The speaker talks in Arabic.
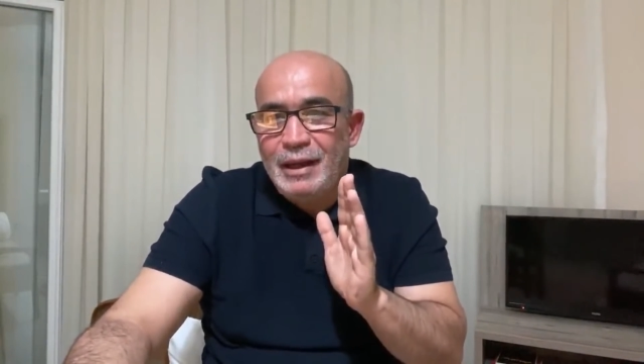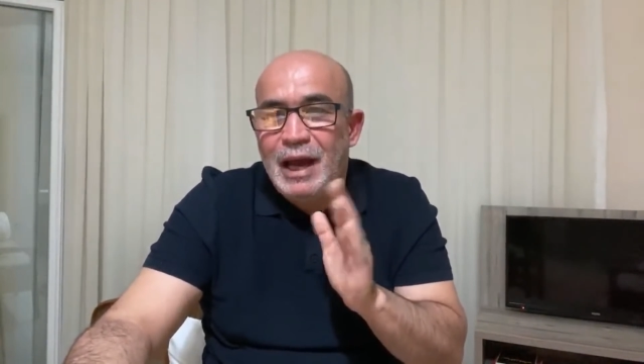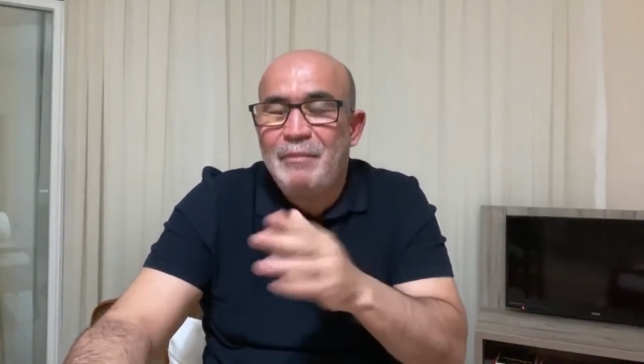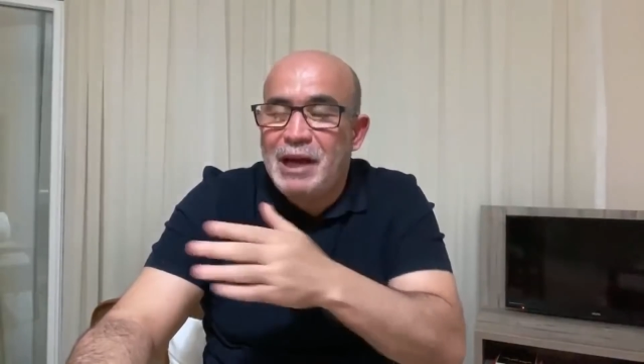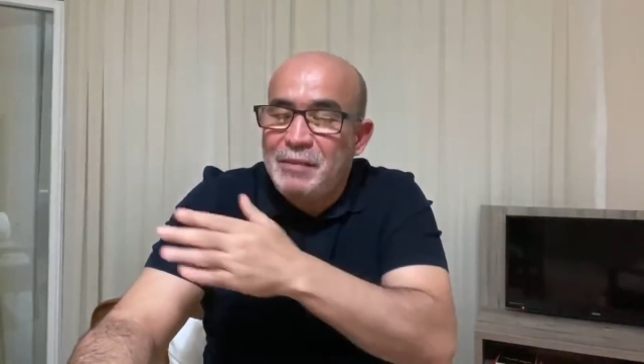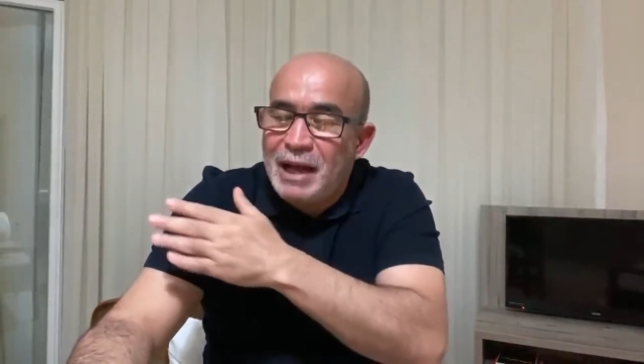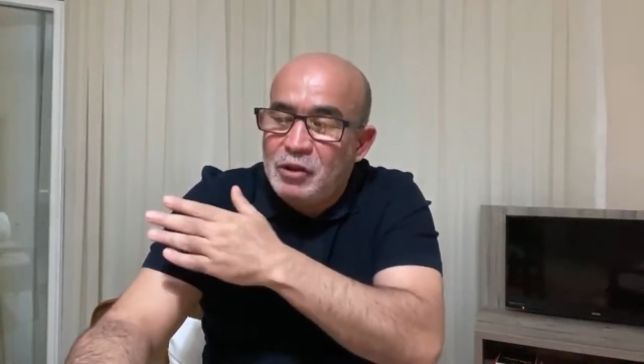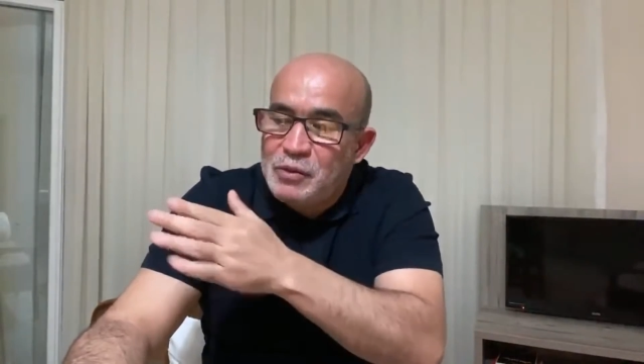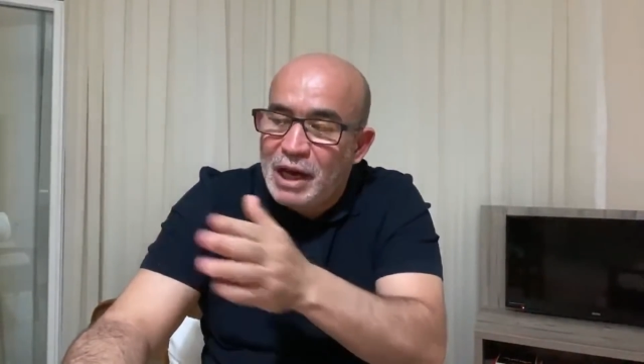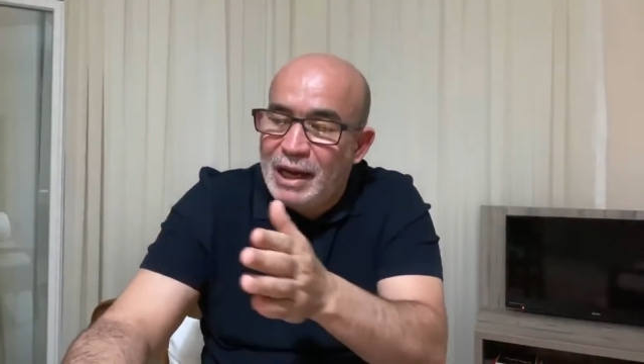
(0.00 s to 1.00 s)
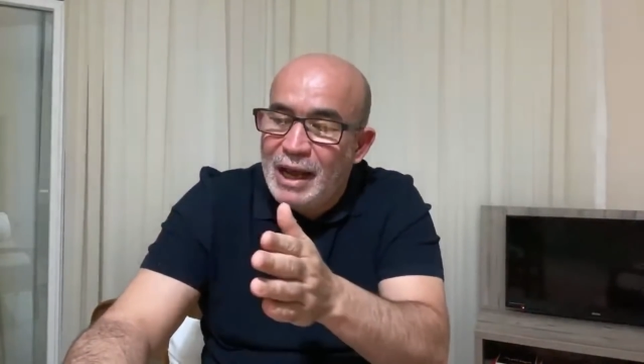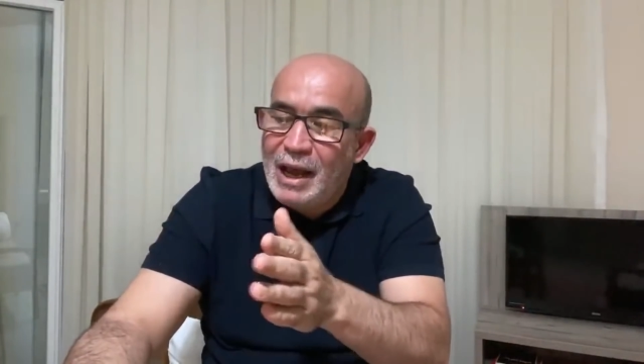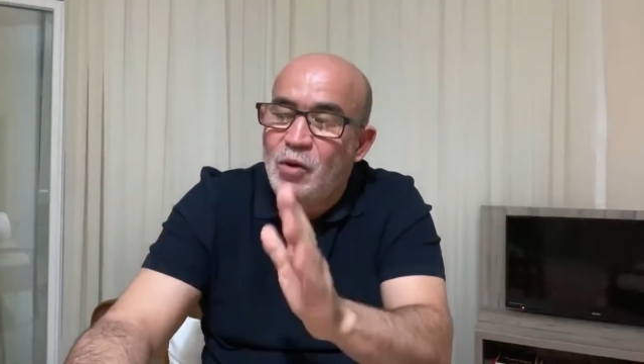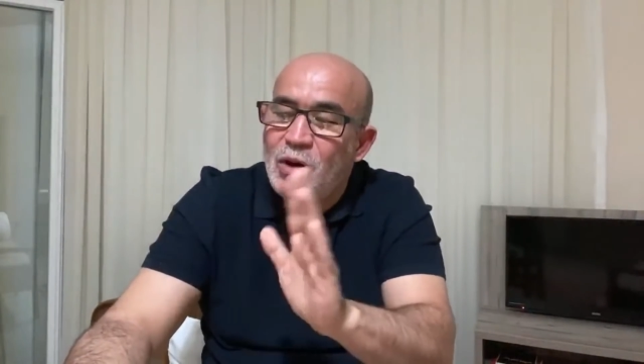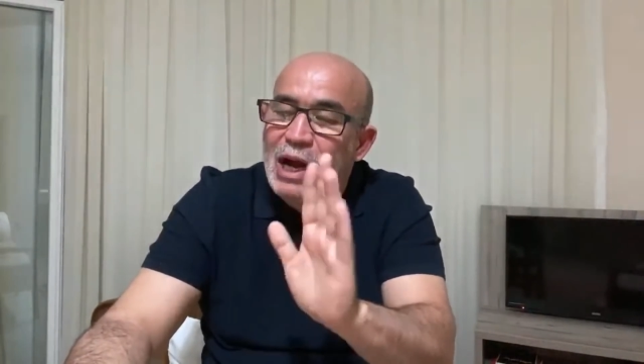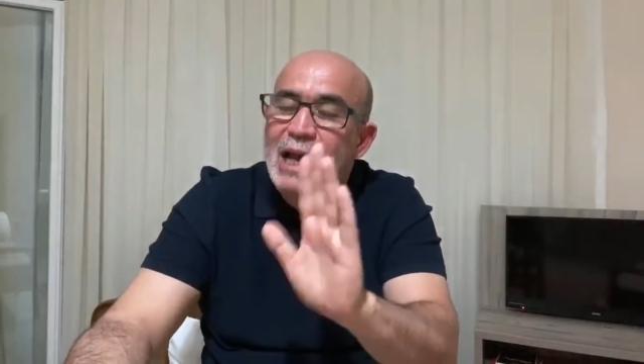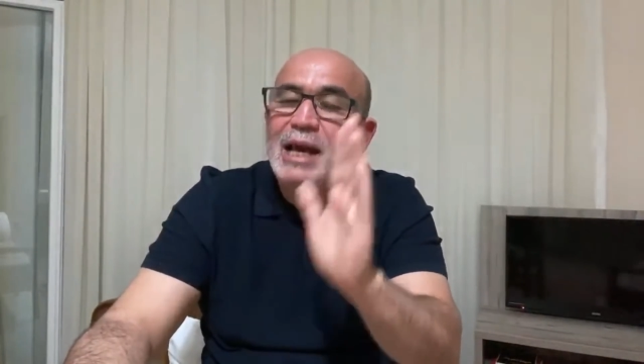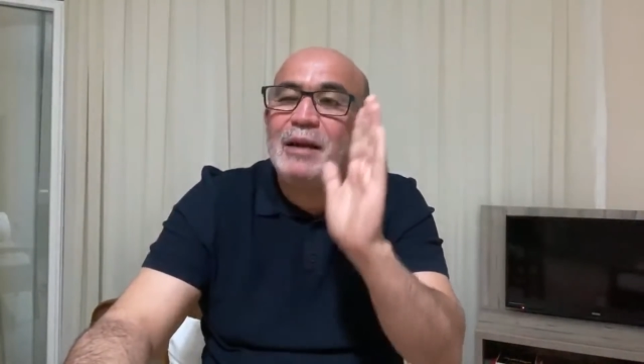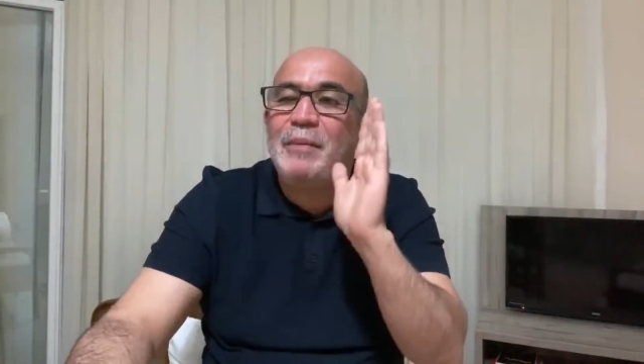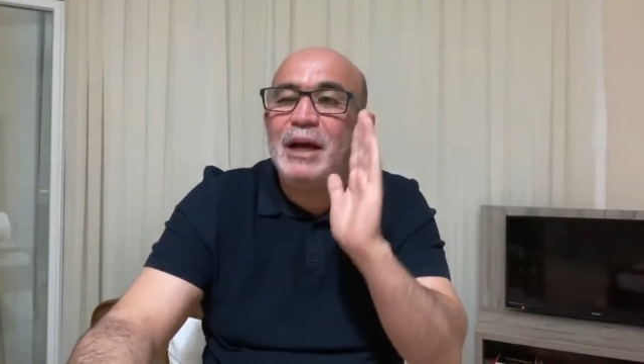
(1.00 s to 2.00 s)
أما اللي ما عندهمش علاقة كلها
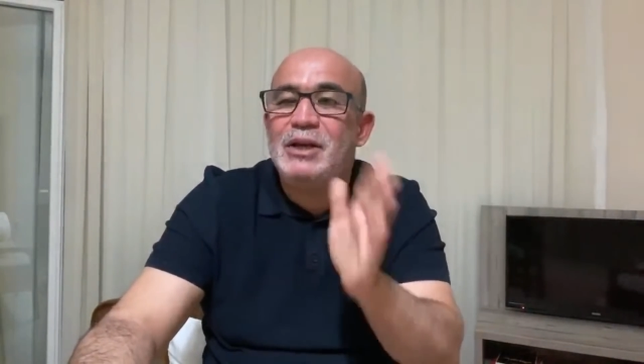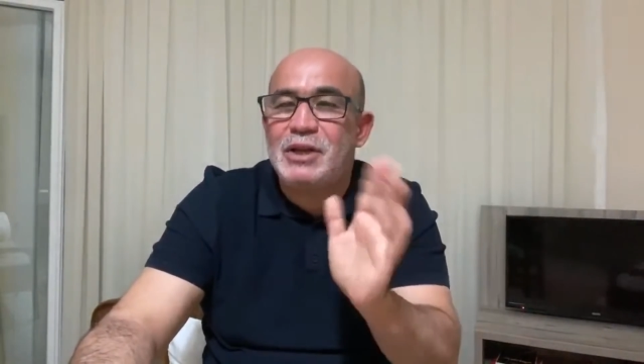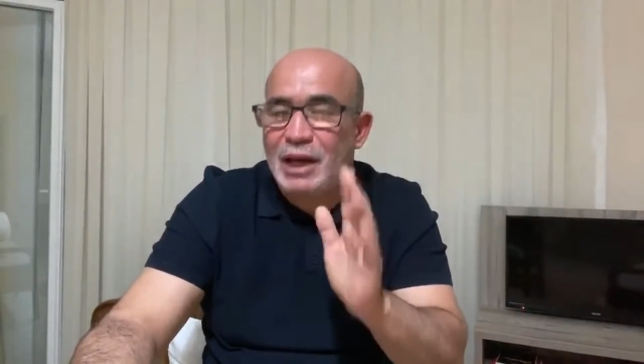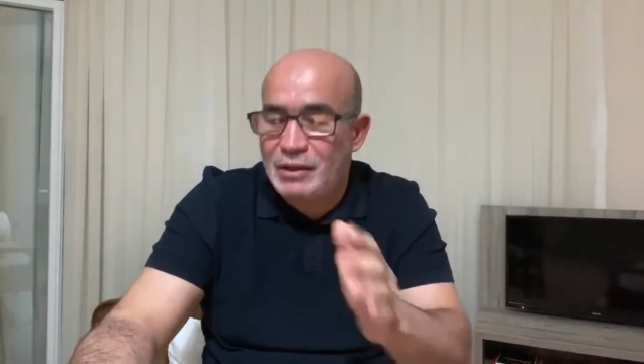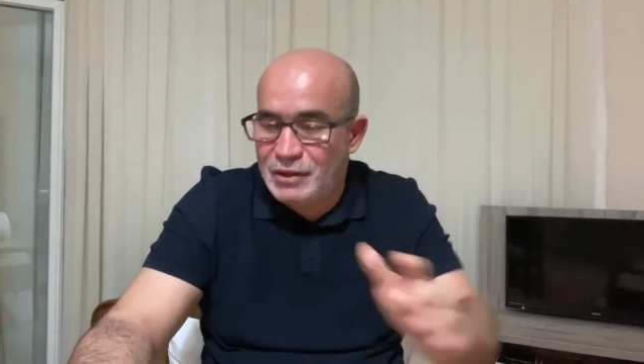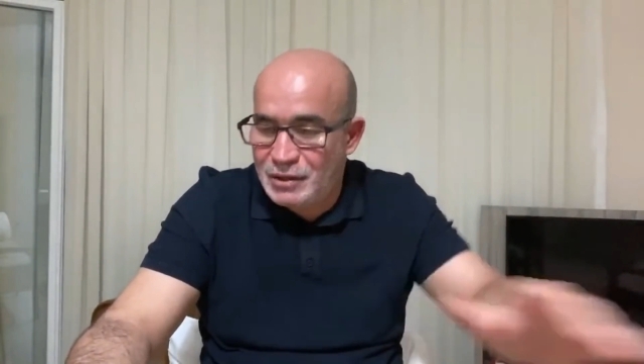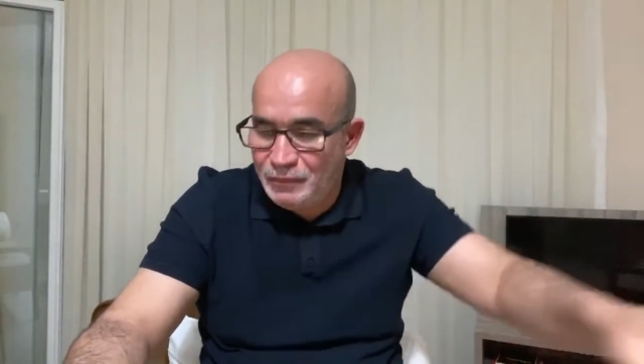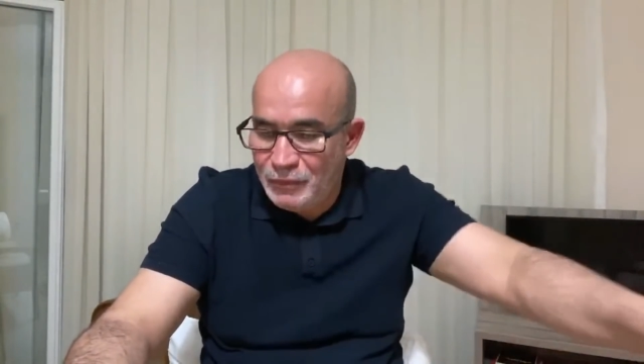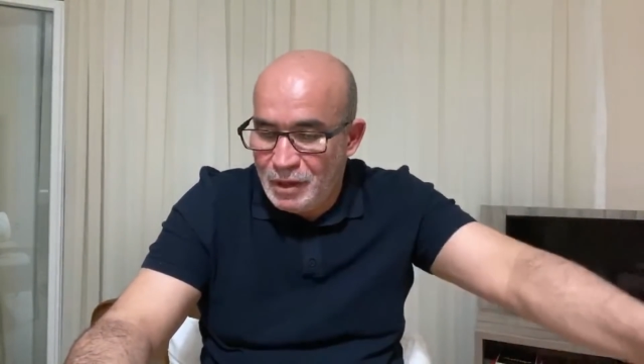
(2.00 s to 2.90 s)
هي 40 شخص